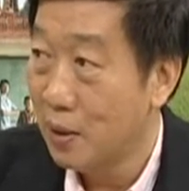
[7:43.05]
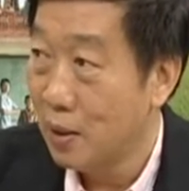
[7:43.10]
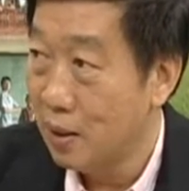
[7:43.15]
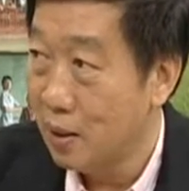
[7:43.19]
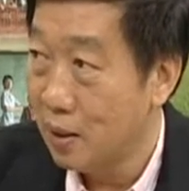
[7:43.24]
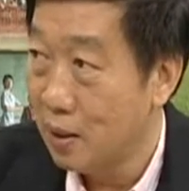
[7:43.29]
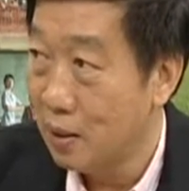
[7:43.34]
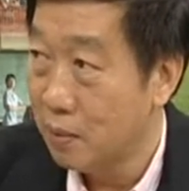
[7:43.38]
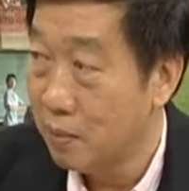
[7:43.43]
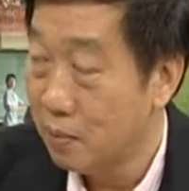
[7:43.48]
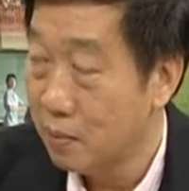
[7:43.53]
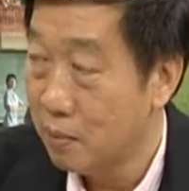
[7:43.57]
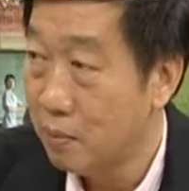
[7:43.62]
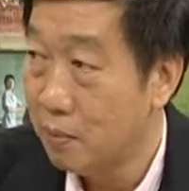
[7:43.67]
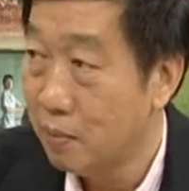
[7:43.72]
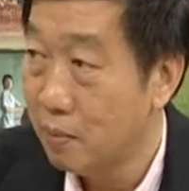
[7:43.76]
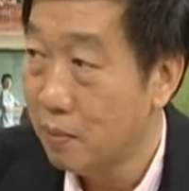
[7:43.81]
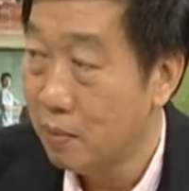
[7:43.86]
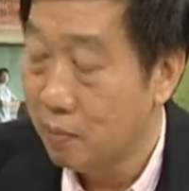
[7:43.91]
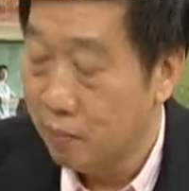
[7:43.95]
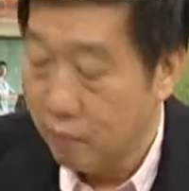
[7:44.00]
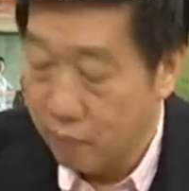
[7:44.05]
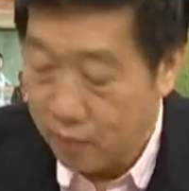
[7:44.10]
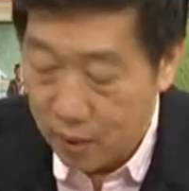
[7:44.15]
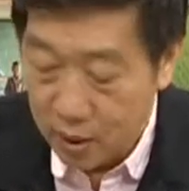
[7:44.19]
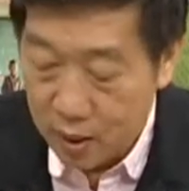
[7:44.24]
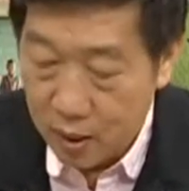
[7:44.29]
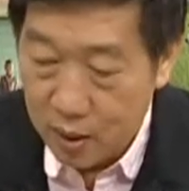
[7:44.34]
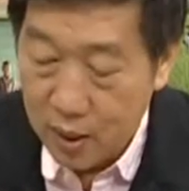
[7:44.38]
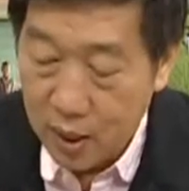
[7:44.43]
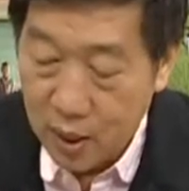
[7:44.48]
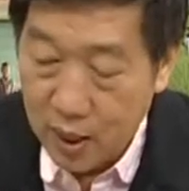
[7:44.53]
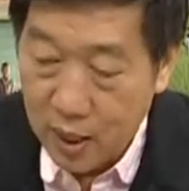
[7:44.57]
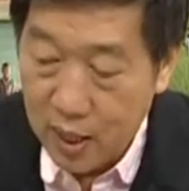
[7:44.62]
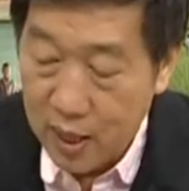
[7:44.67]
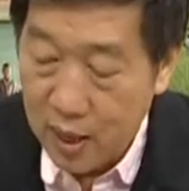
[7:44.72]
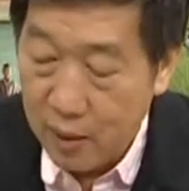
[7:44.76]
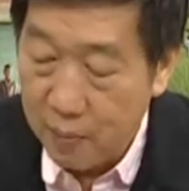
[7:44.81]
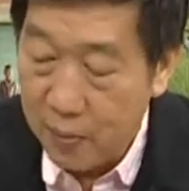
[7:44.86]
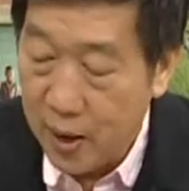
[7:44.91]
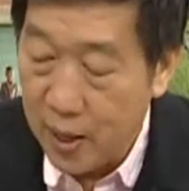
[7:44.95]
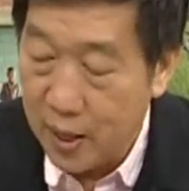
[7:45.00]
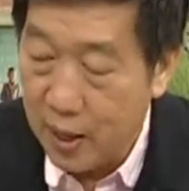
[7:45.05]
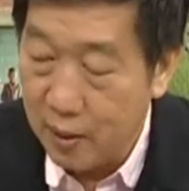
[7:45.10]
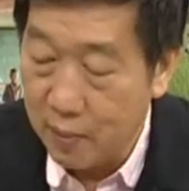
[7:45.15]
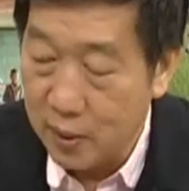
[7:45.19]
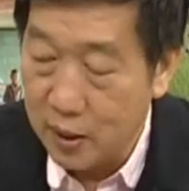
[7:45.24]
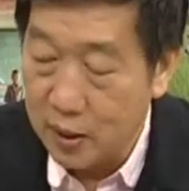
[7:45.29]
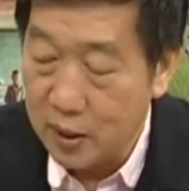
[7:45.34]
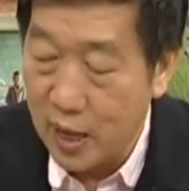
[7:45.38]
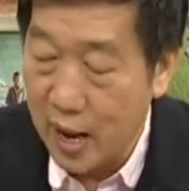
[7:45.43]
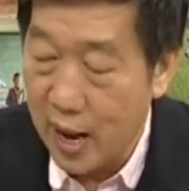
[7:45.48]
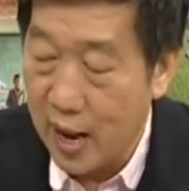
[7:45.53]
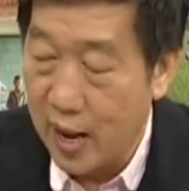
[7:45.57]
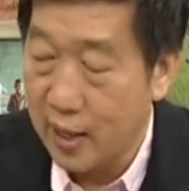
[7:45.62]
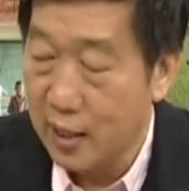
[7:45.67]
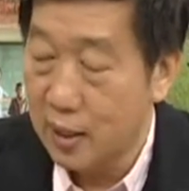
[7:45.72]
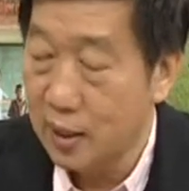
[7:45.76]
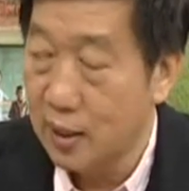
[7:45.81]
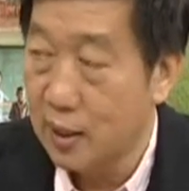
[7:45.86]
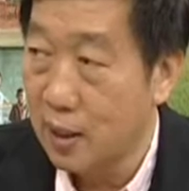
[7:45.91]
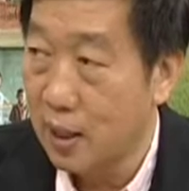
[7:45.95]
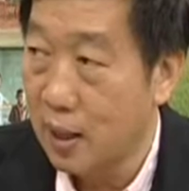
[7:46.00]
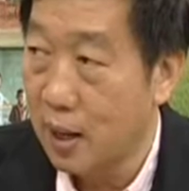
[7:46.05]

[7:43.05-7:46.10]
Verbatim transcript: มีที่ศรีราชมีที่ที่คณะแพทยธรรมศาสตร์